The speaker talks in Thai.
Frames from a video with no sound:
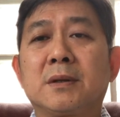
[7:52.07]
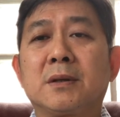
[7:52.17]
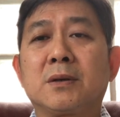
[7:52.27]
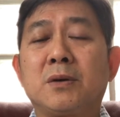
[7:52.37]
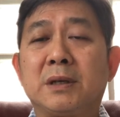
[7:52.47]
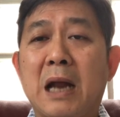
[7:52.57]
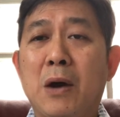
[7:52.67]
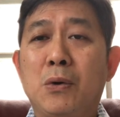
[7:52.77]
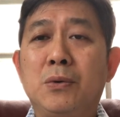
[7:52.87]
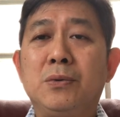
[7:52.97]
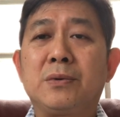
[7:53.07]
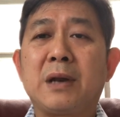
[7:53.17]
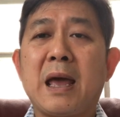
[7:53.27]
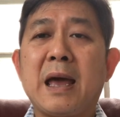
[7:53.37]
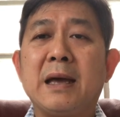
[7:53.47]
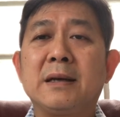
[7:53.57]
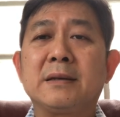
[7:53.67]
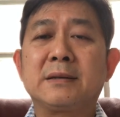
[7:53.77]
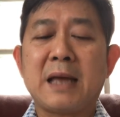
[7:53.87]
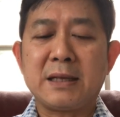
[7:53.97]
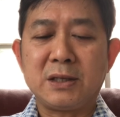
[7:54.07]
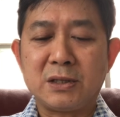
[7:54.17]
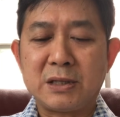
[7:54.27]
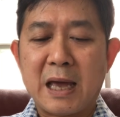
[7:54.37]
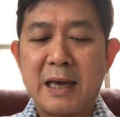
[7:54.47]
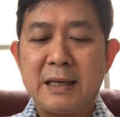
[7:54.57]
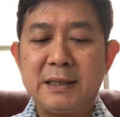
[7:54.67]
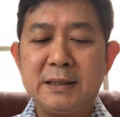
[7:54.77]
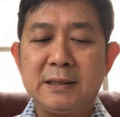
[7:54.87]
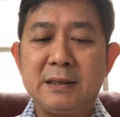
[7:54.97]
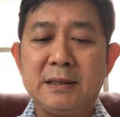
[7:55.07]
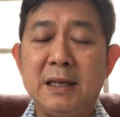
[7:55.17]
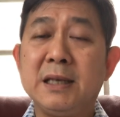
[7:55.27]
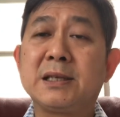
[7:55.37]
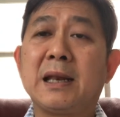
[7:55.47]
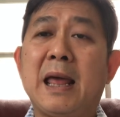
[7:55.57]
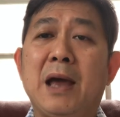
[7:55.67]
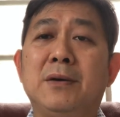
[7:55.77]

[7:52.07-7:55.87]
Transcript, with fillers: คนเรานะถ้าจิตใจดีเสียแล้ว